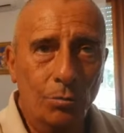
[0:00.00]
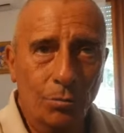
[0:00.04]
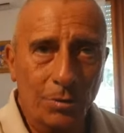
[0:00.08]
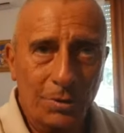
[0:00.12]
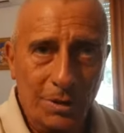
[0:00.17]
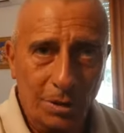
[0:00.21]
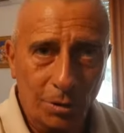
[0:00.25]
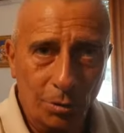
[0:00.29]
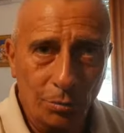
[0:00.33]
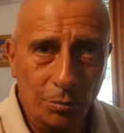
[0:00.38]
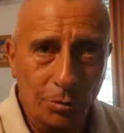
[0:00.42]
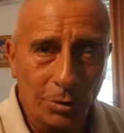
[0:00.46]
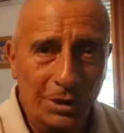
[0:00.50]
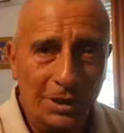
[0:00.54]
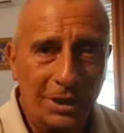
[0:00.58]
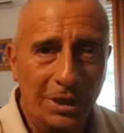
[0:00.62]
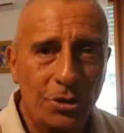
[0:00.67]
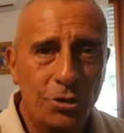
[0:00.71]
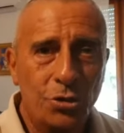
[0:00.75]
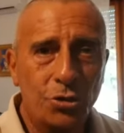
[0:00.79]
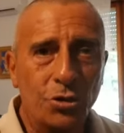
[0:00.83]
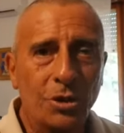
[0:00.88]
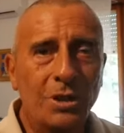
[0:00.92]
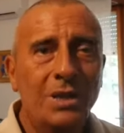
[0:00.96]
quindi il comune di
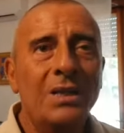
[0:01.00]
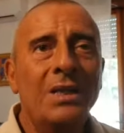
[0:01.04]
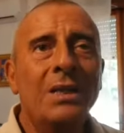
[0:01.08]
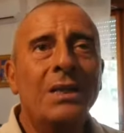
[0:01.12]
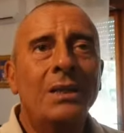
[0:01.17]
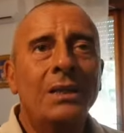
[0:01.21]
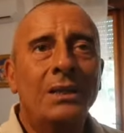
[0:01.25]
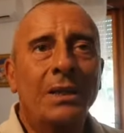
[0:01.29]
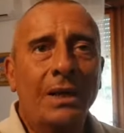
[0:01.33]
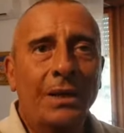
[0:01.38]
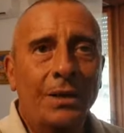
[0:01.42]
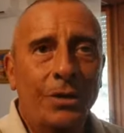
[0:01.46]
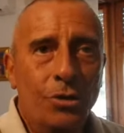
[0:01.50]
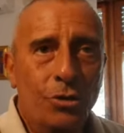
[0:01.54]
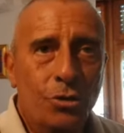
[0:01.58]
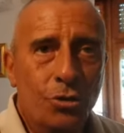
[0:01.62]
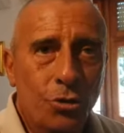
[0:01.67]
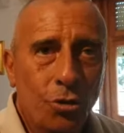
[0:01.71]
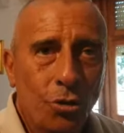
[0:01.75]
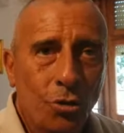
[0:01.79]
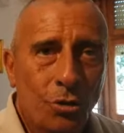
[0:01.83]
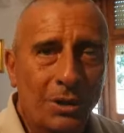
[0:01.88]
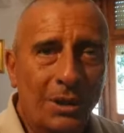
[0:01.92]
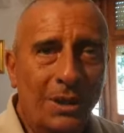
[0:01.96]
Lecce, la
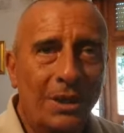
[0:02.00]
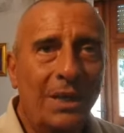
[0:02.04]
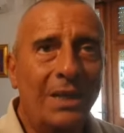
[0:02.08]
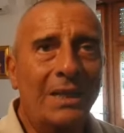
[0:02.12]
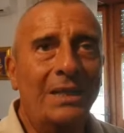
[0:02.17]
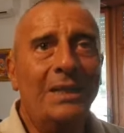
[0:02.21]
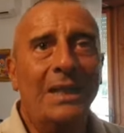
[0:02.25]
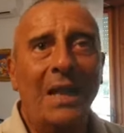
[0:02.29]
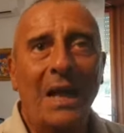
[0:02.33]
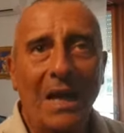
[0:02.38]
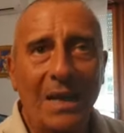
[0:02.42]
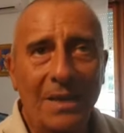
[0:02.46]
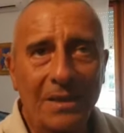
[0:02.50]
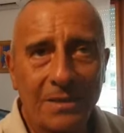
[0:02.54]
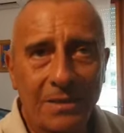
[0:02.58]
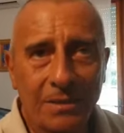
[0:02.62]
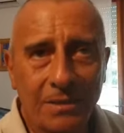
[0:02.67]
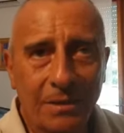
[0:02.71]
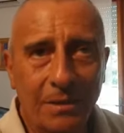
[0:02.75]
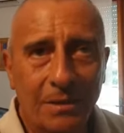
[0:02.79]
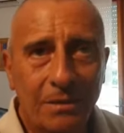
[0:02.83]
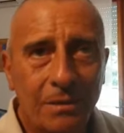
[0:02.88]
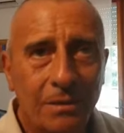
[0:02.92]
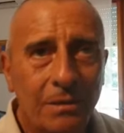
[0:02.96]
regione e
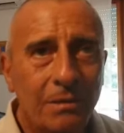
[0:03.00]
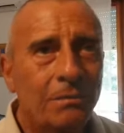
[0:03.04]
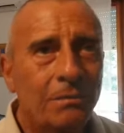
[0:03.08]
l'ASL.